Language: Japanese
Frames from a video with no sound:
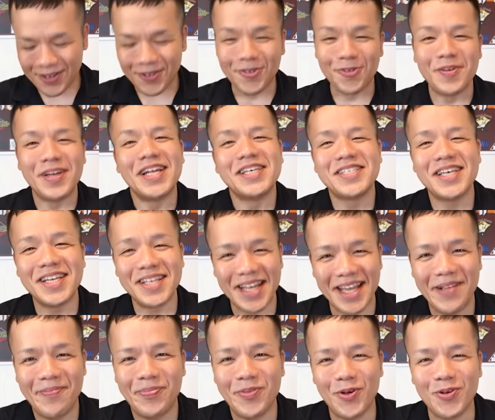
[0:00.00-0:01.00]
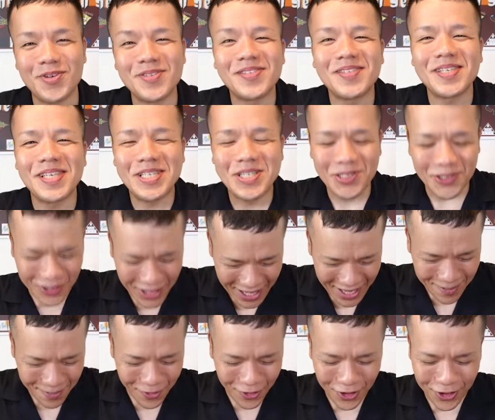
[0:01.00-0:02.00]
ごめんなさいね。美味しすぎるの
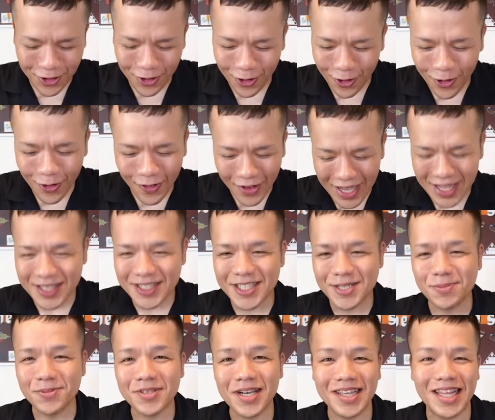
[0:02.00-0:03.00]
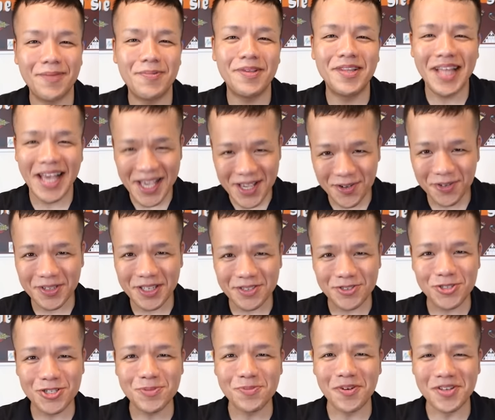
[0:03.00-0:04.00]
で、もう今日は自分が食べたいように
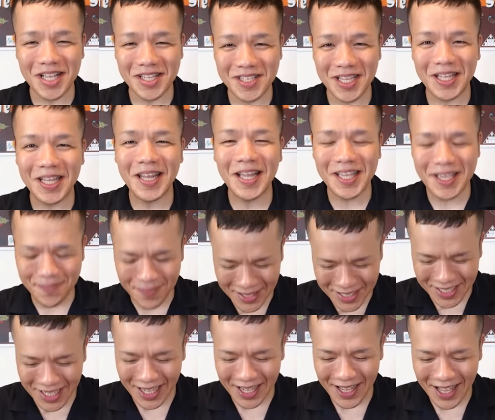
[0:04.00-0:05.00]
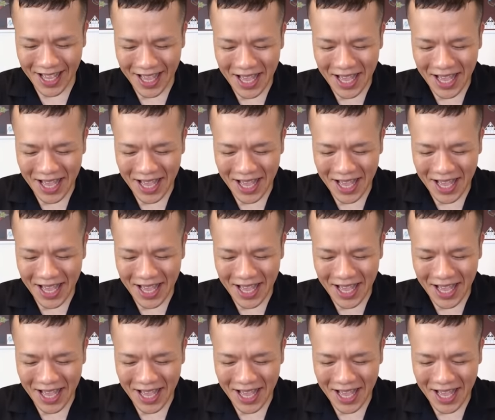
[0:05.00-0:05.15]
注文させていただきました。